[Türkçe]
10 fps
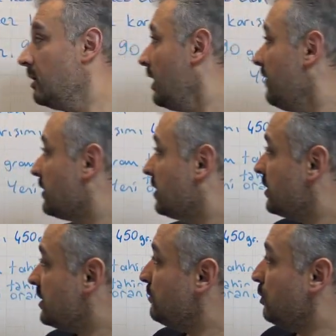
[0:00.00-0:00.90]
Evet
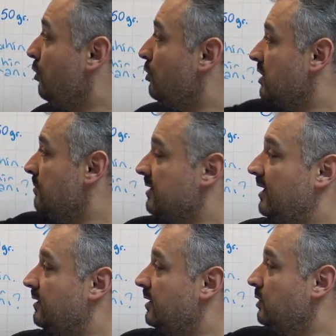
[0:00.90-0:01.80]
şimdi örneğimiz
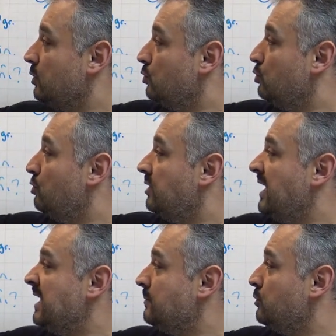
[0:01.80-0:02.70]
gelsin.
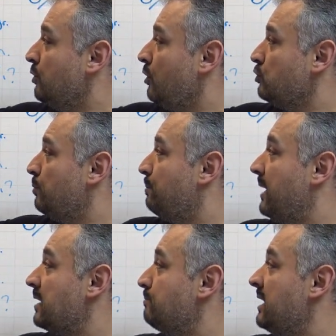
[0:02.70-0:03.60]
%24
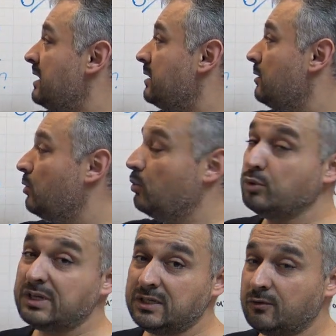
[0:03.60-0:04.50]
pekmez
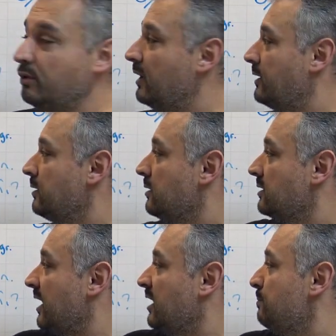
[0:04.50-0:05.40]
oranı olan
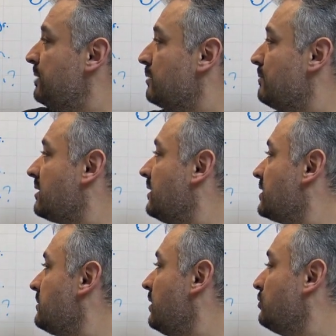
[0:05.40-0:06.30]
tahin pekmez
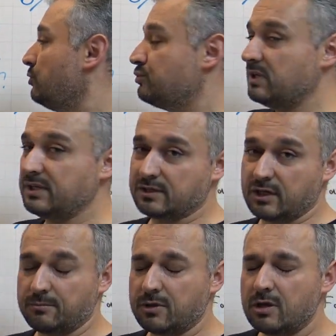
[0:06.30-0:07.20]
karışımı 450
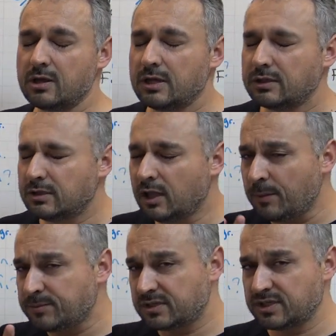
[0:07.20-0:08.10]
gram. Ne
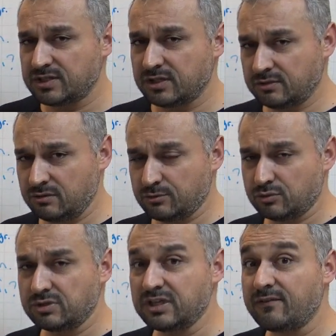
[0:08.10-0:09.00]
yaptık geçen hatırlıyor
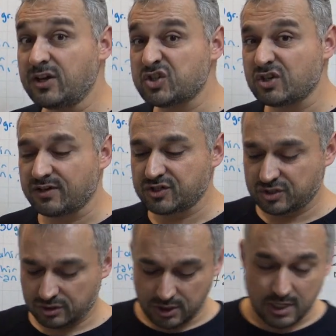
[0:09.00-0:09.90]
musun? Yavaş yavaş.